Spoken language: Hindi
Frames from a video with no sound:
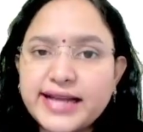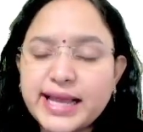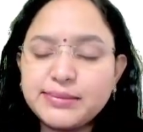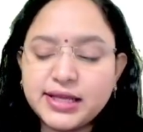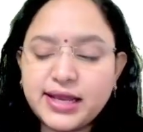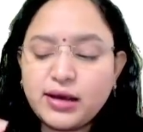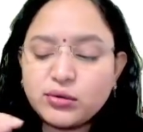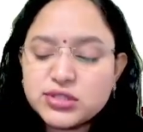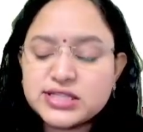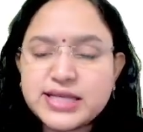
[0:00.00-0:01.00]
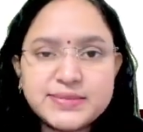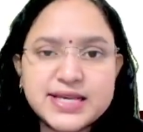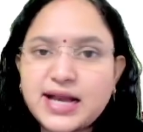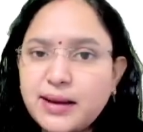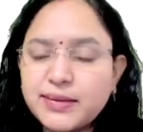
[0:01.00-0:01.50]
टाइम देना है उस हिसाब से
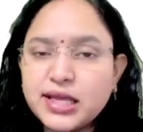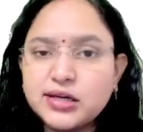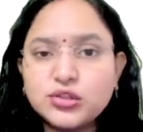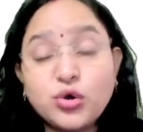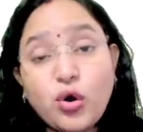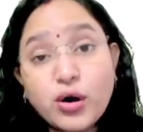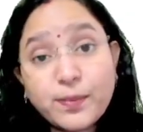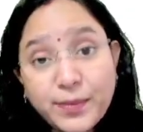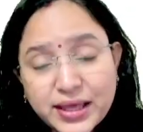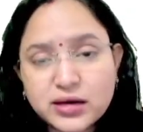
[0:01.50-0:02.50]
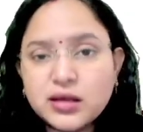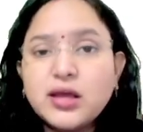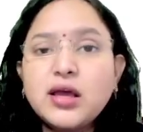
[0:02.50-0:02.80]
काम नहीं करते हो और फिर